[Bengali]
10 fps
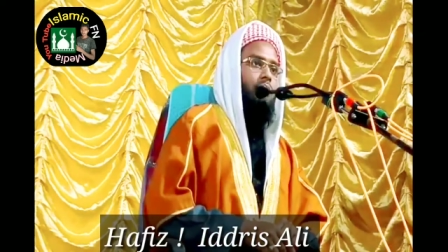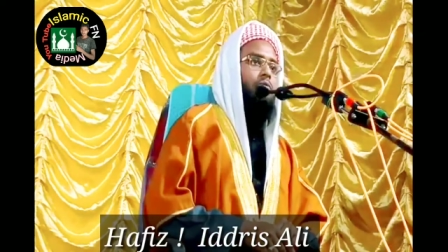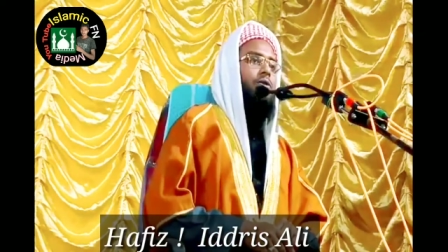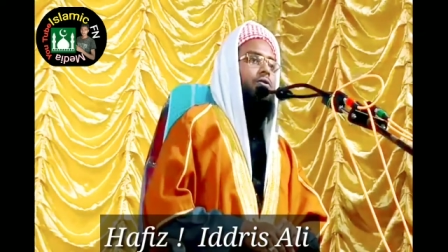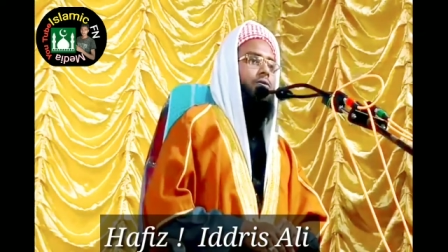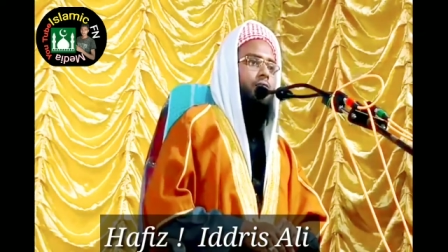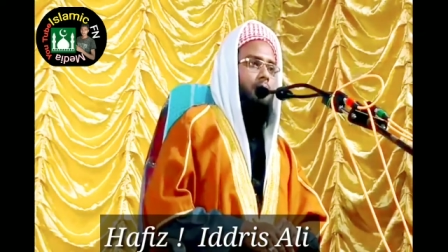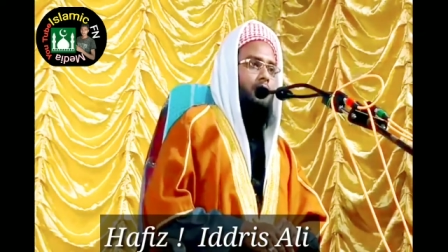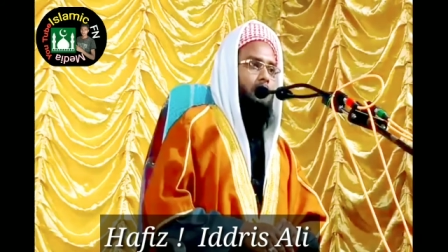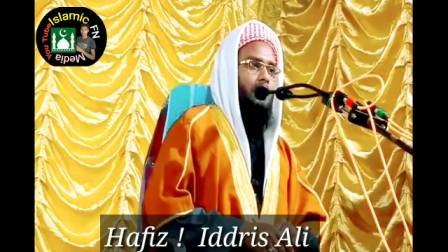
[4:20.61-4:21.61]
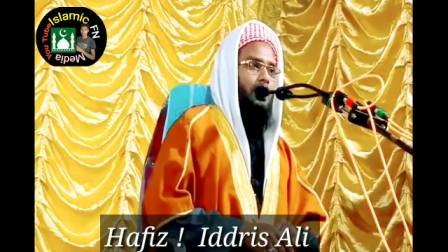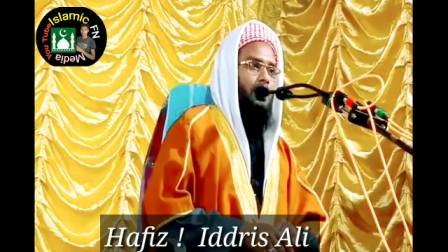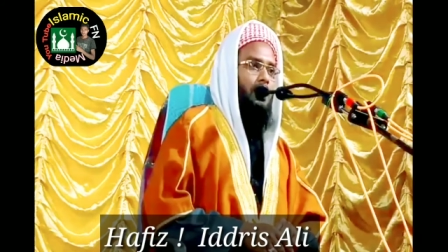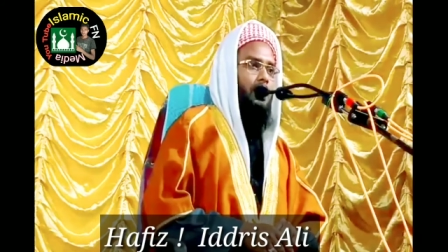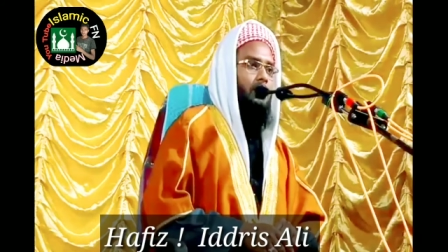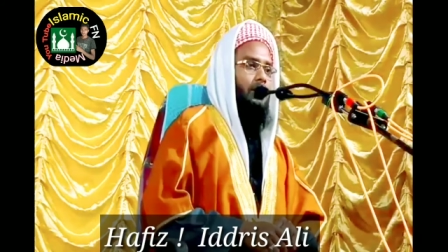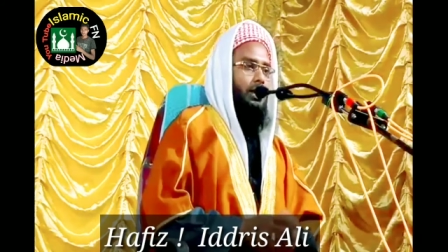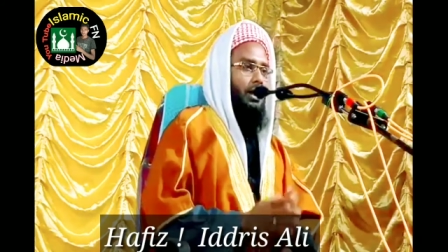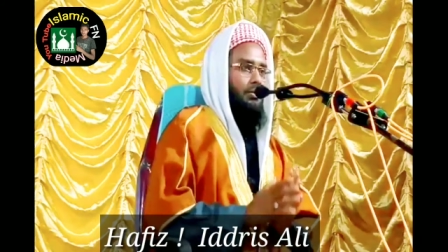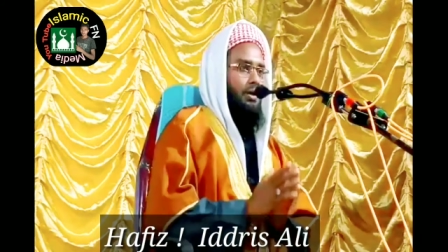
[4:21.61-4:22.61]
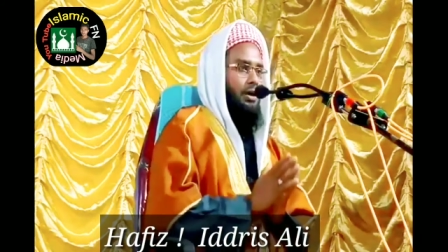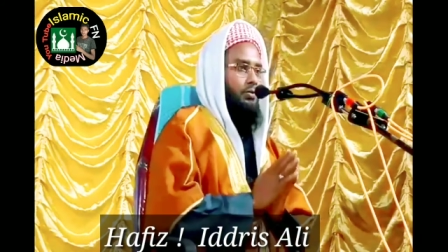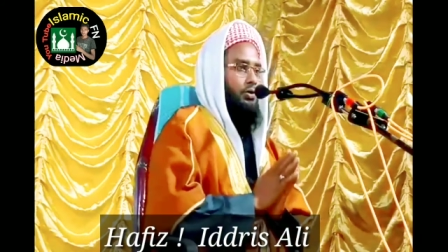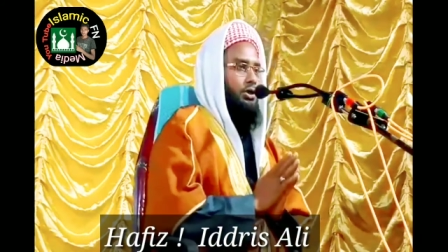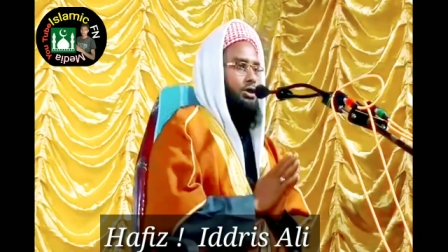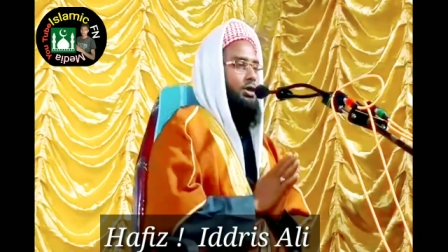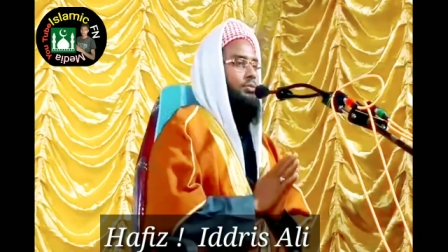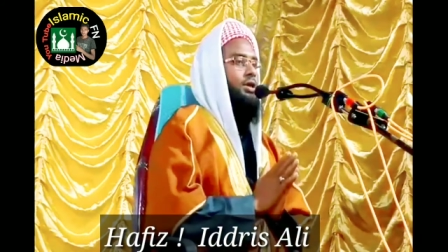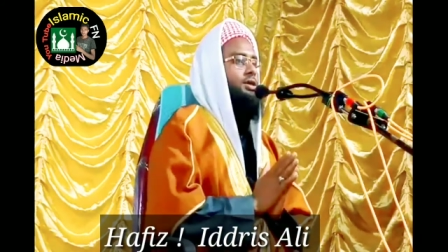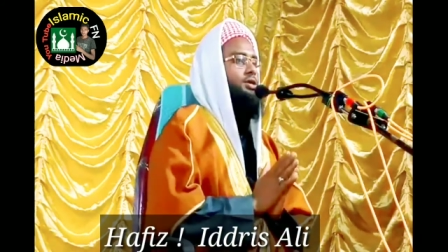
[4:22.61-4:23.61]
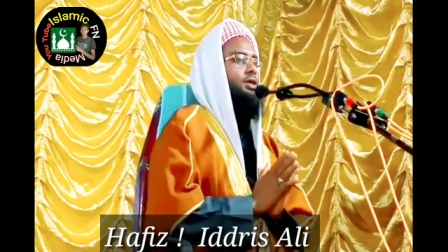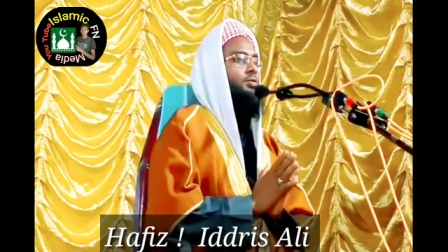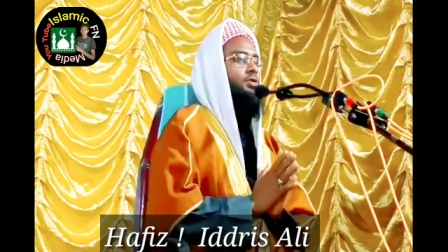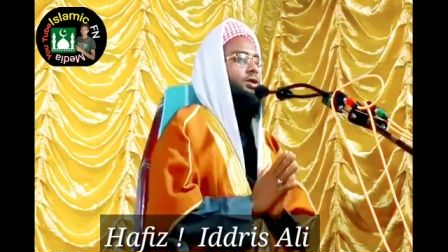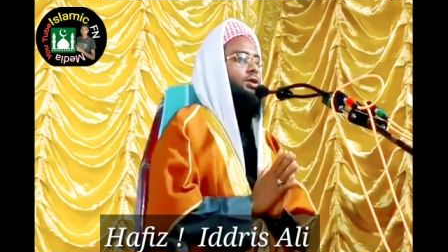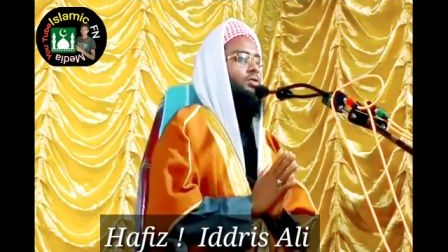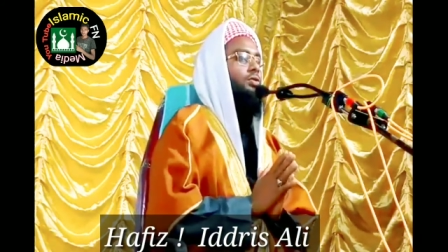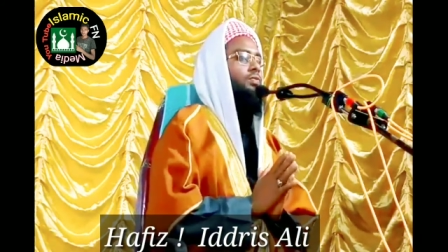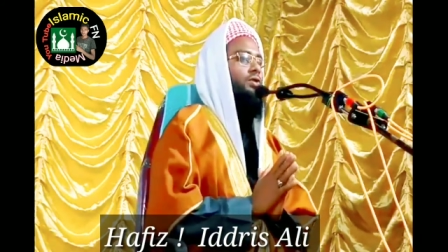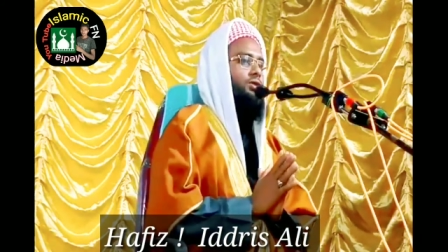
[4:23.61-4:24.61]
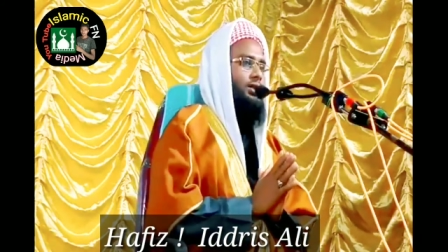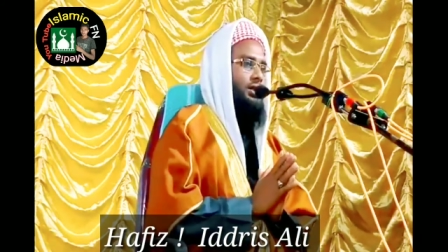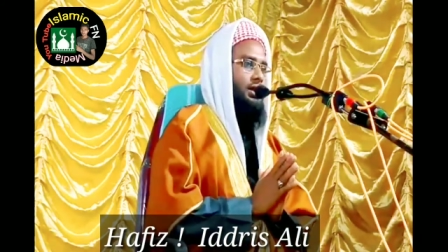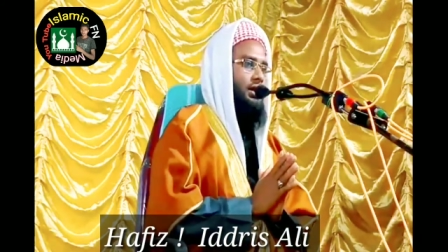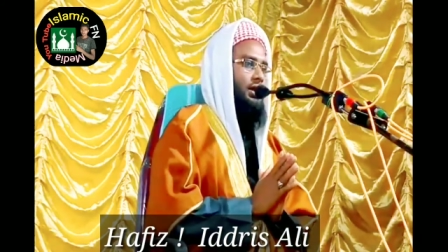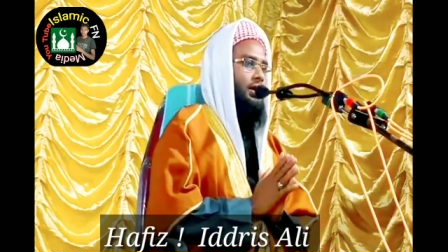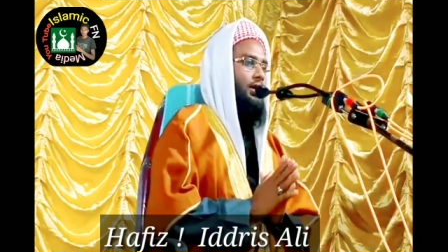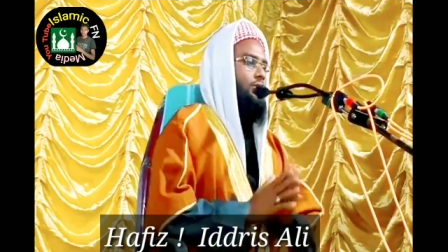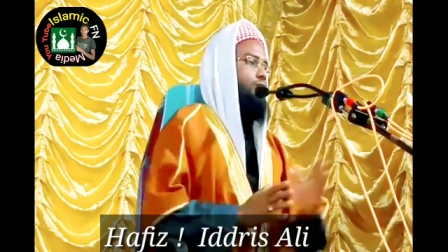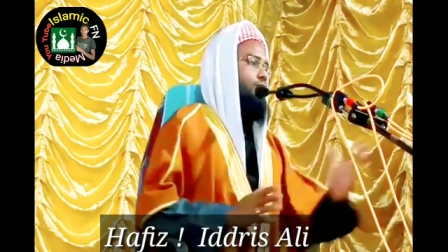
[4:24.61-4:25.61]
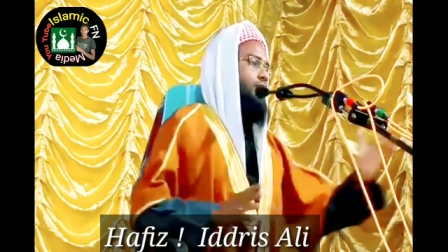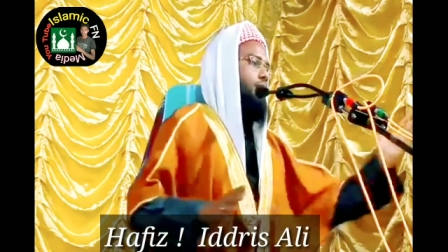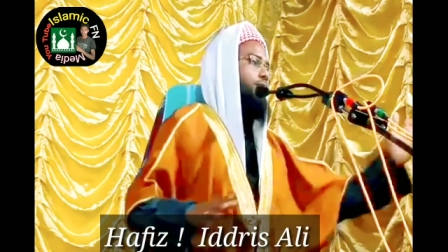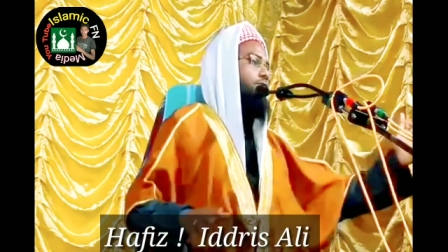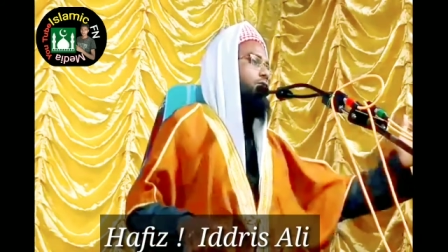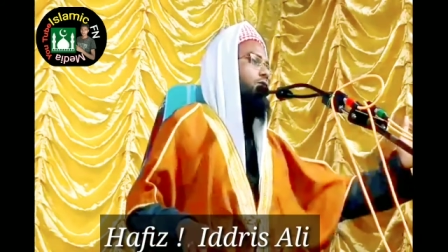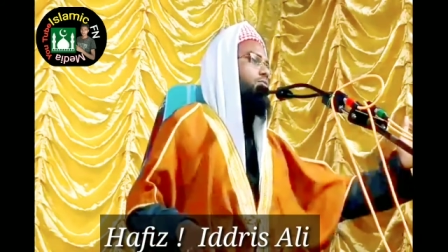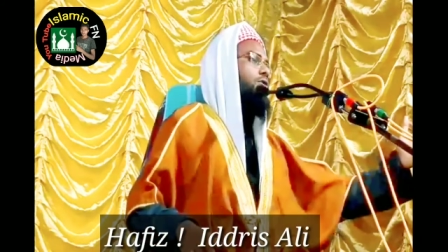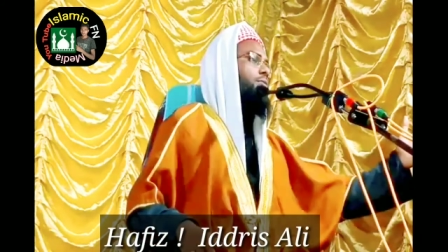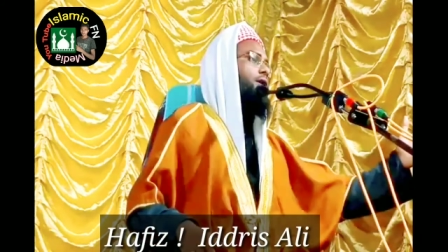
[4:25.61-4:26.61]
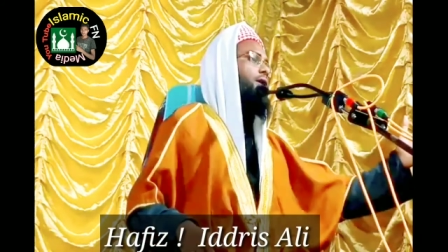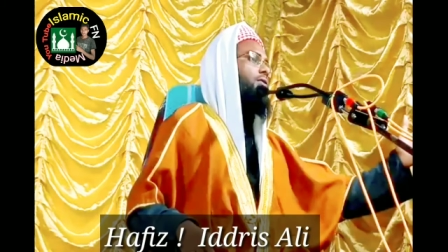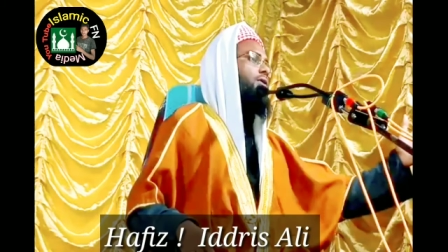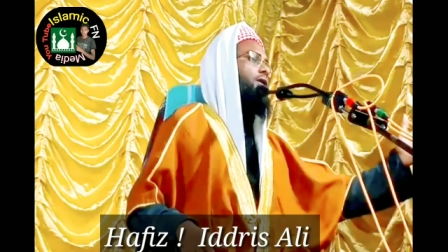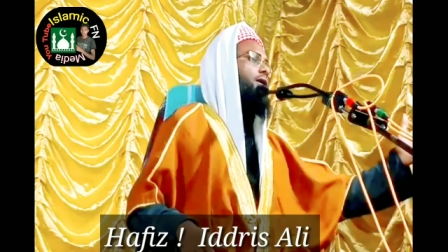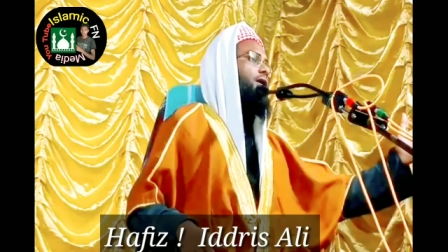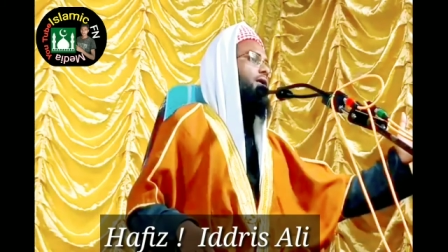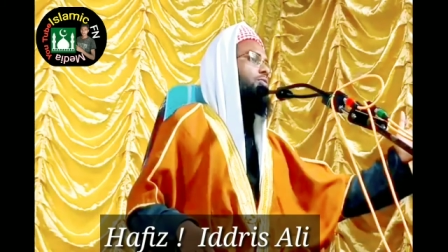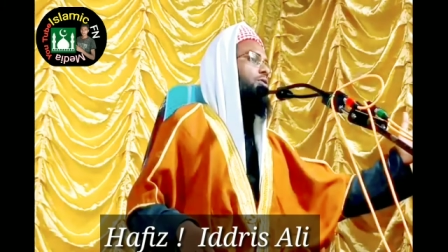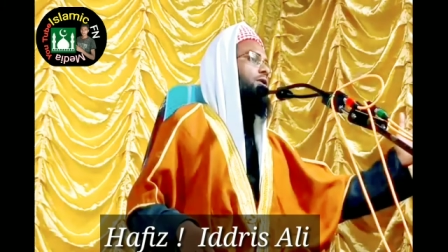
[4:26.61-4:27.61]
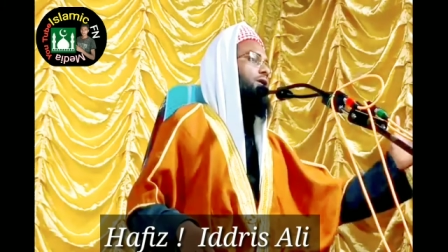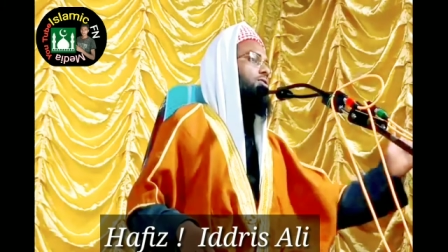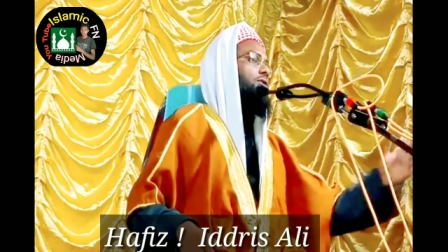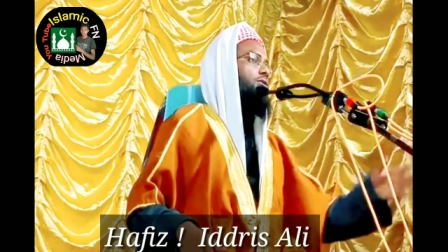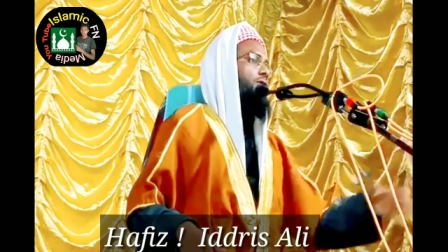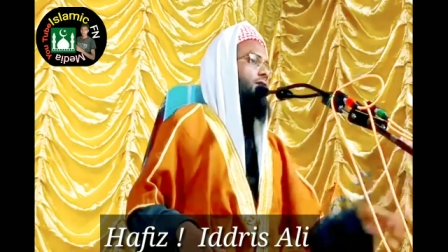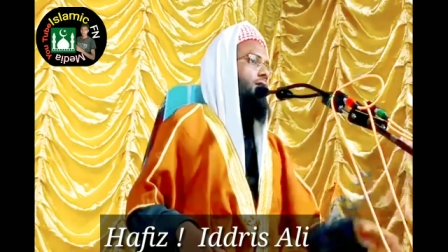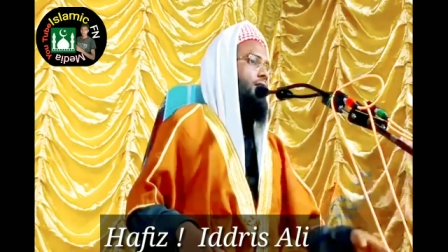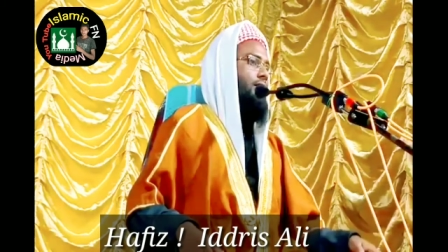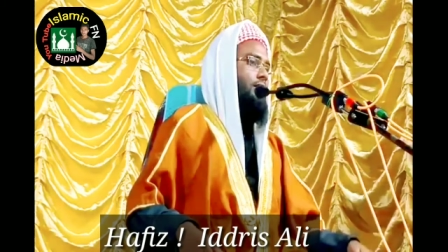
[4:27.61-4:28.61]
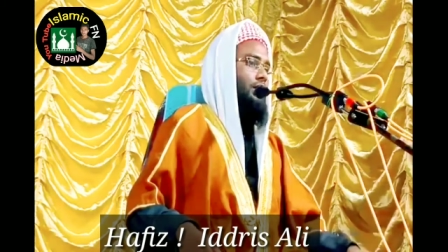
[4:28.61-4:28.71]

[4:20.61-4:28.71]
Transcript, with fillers: বন্ধুগণ আমার ভাইয়েরা এক বাড়ির মধ্যে স্বামী আর স্ত্রীর মধ্যে খুব প্রসাদ লাগে যদি আপনি যদি মমিন হয়ে থাকেন মমিনা যদি হয়ে থাকেন